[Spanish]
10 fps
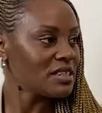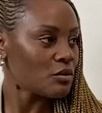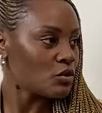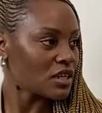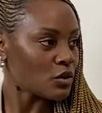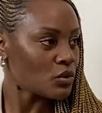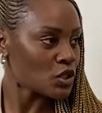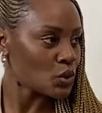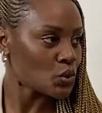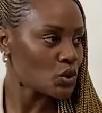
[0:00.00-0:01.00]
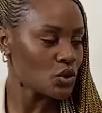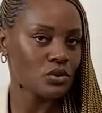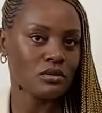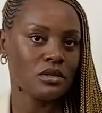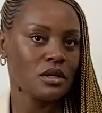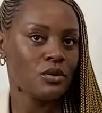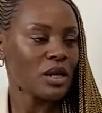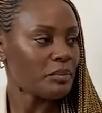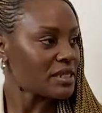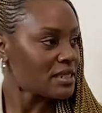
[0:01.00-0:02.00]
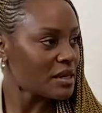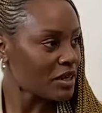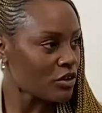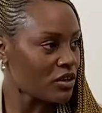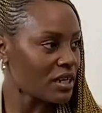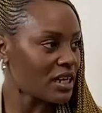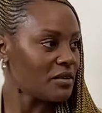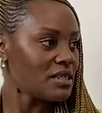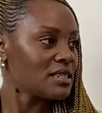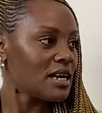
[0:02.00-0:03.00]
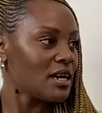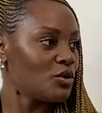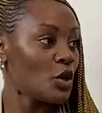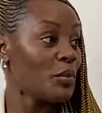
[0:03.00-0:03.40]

y vas a buscar una solución, una pastilla para el dolor de cabeza,